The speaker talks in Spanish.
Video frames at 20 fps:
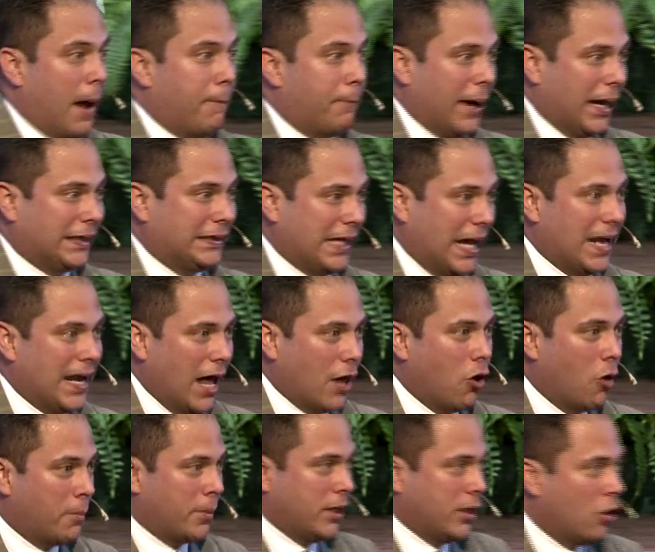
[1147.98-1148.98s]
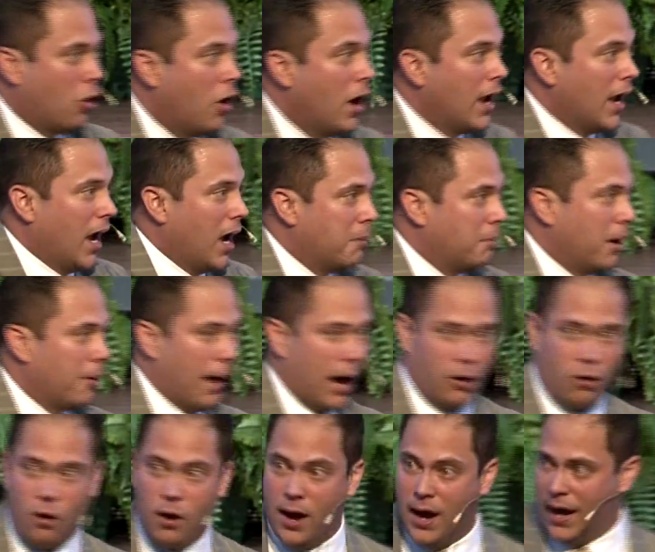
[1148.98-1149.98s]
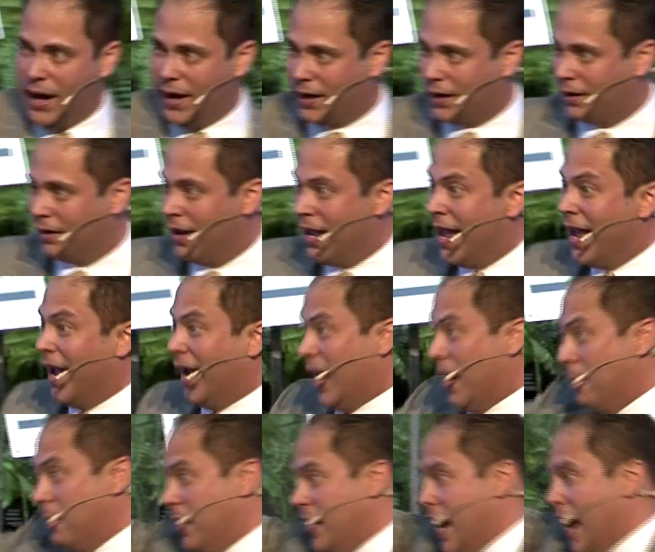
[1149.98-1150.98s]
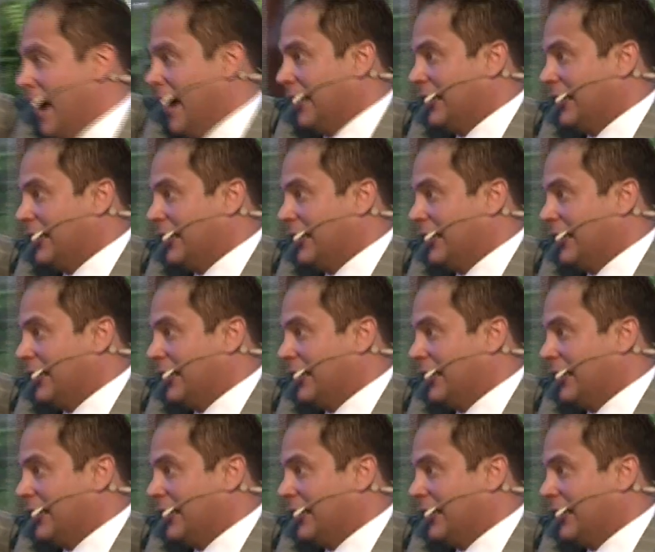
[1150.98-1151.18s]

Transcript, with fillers: papá esté al lado mío, él me va a coger. Jeremías